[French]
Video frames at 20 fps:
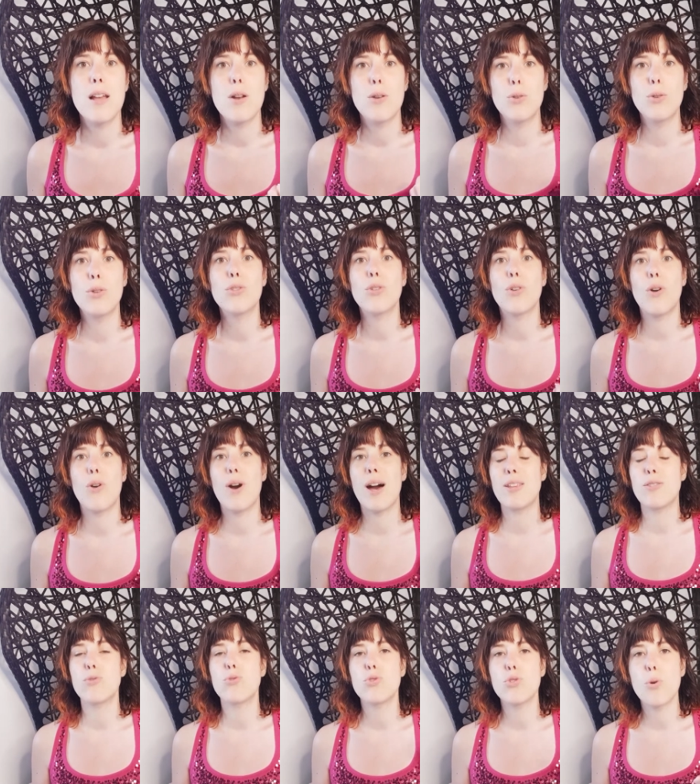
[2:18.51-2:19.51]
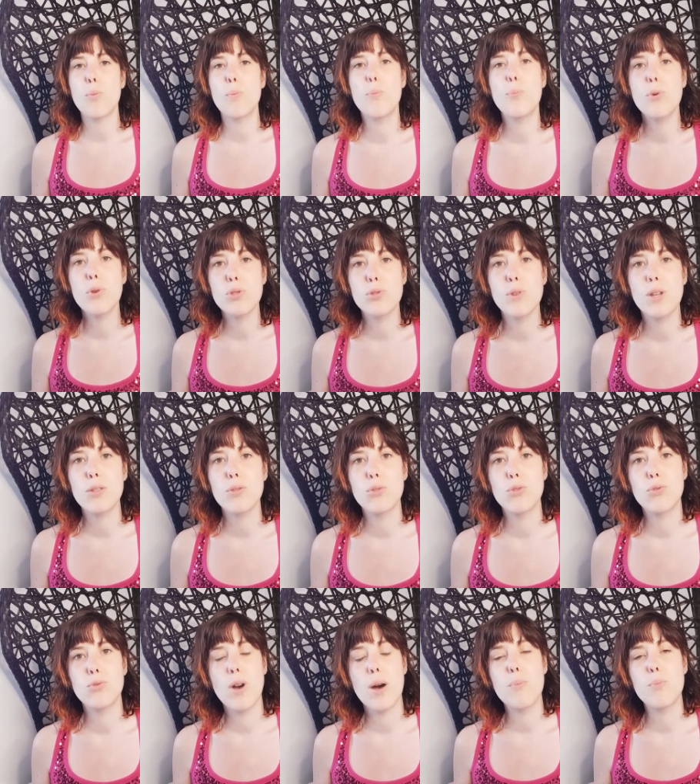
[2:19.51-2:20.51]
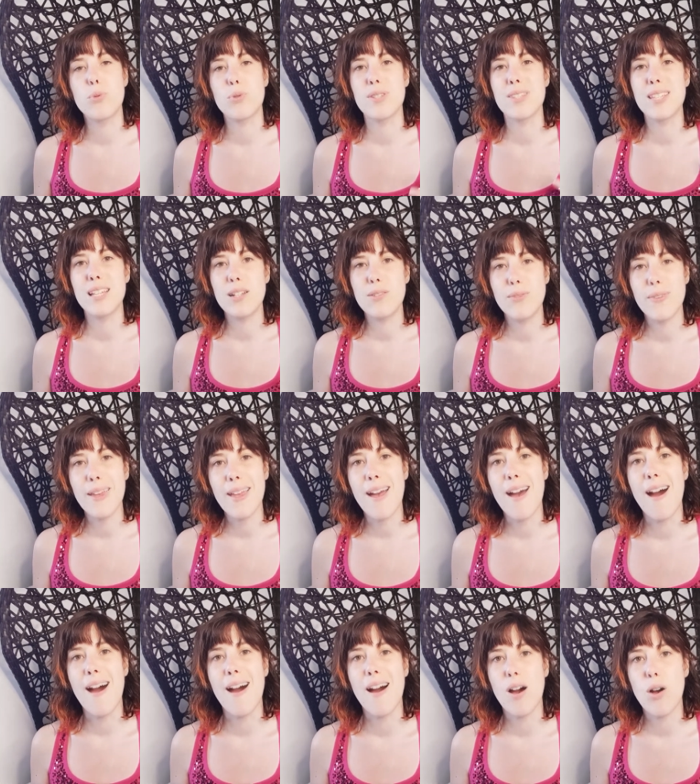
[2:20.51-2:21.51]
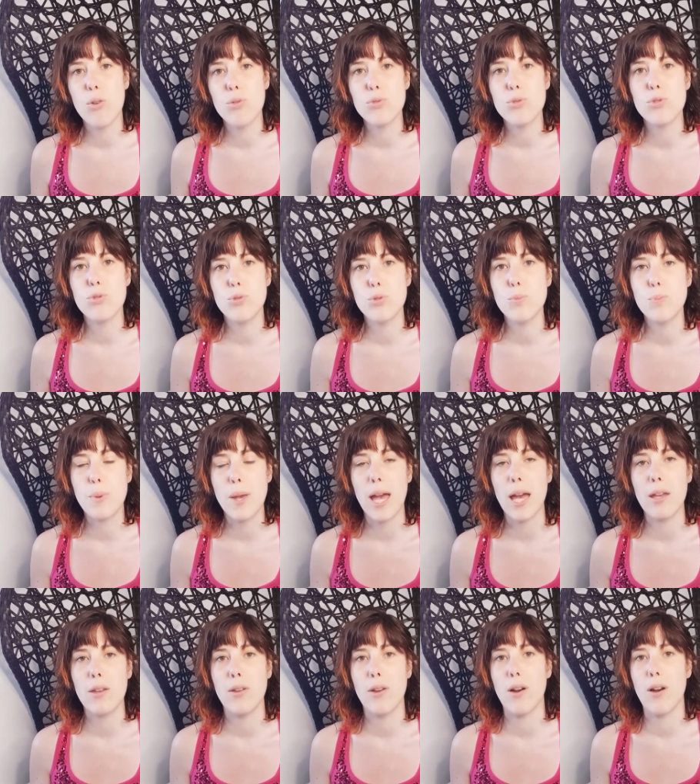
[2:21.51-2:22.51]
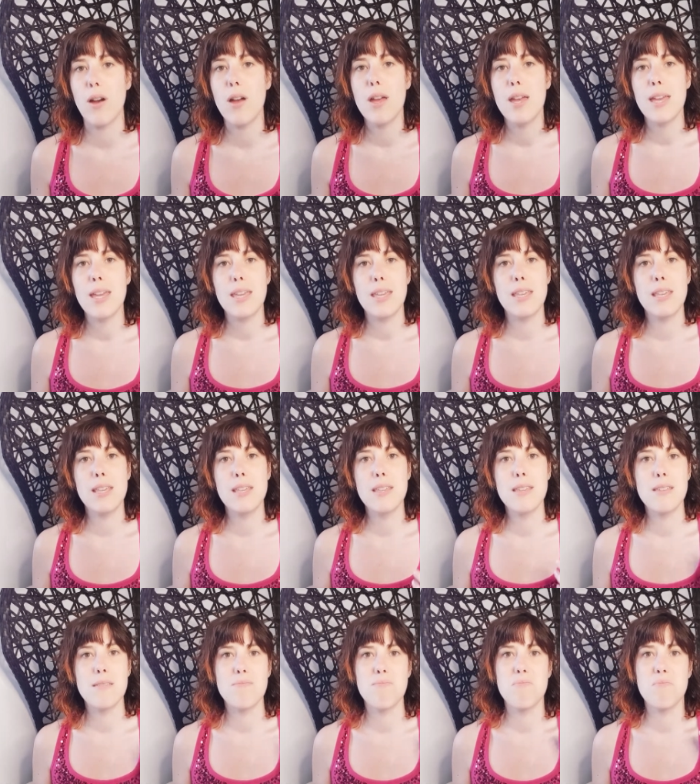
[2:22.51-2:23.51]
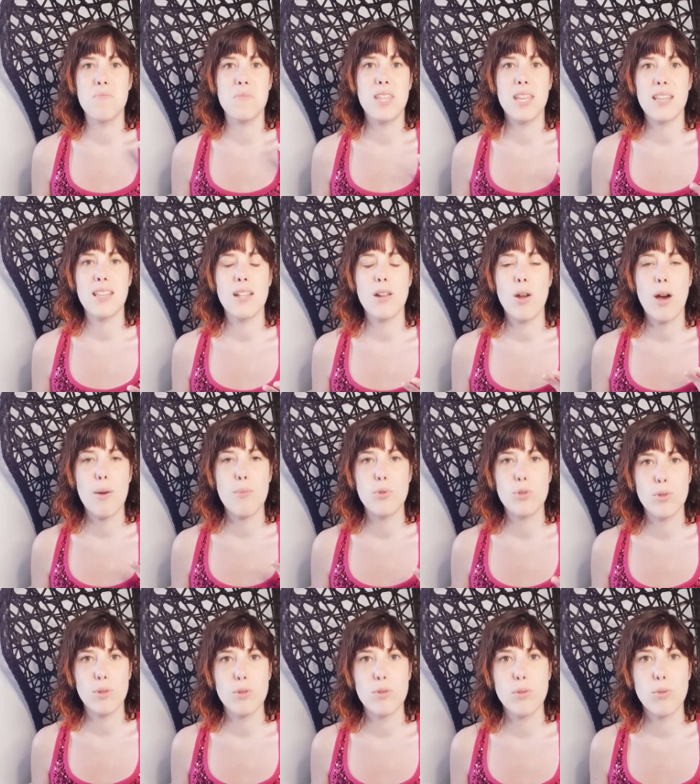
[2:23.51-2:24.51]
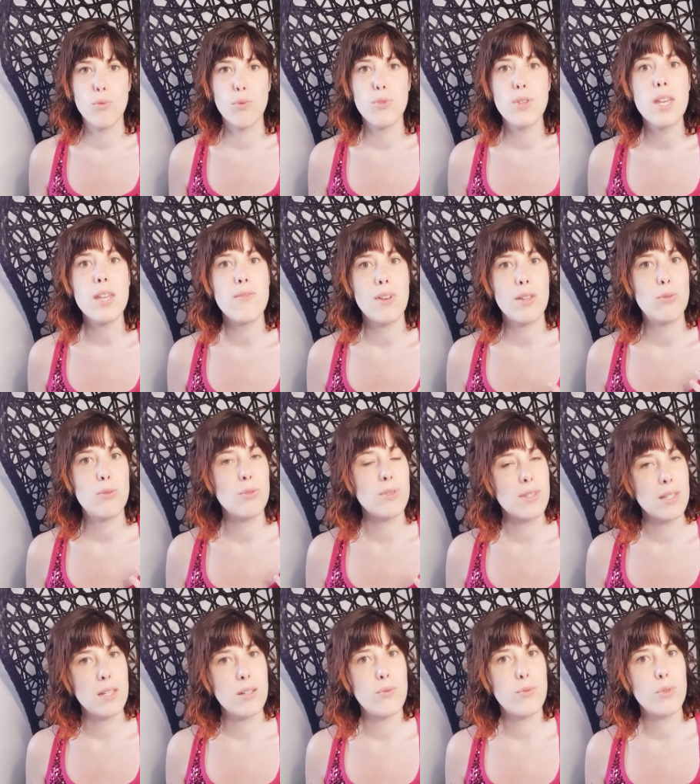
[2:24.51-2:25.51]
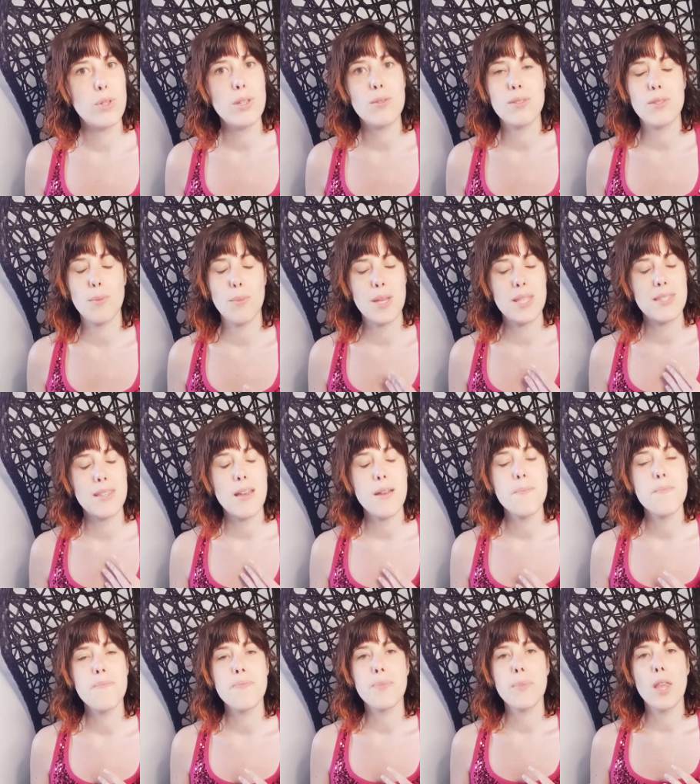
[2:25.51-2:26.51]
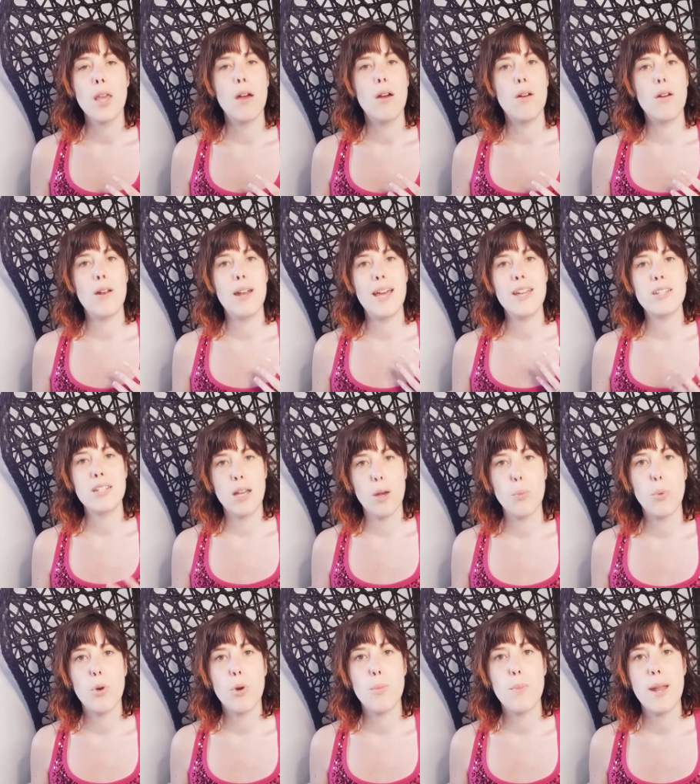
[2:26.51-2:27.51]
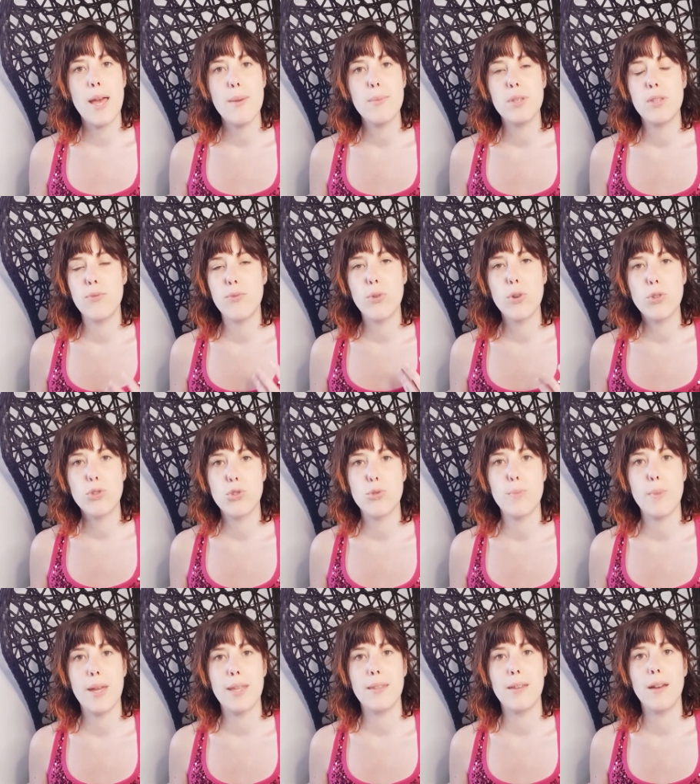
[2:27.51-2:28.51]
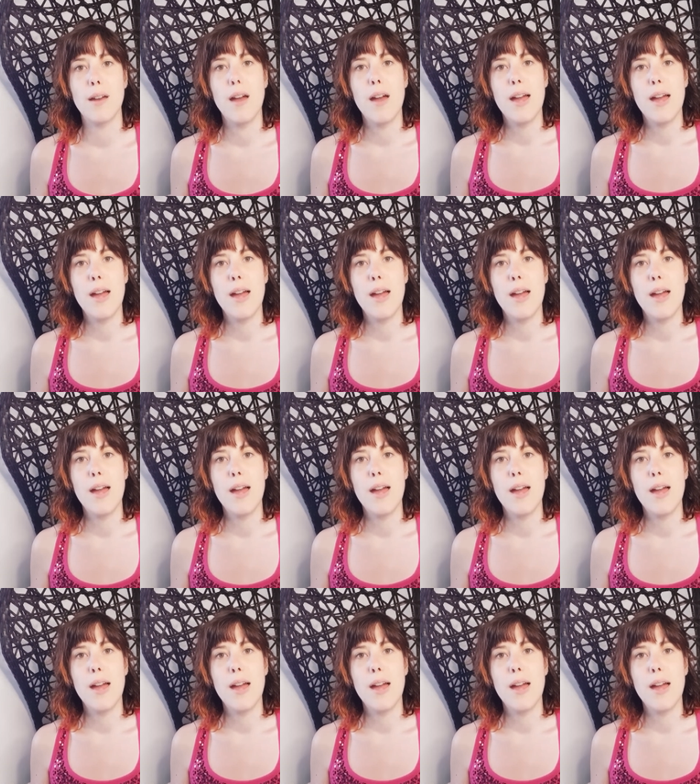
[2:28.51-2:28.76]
L'autre aura toujours besoin de toi pour s'élever à un rang supérieur. Et dès qu'il aura besoin de se confier, il va te téléphoner en disant bah tiens, là j'ai un problème, il faut que tu m'aides.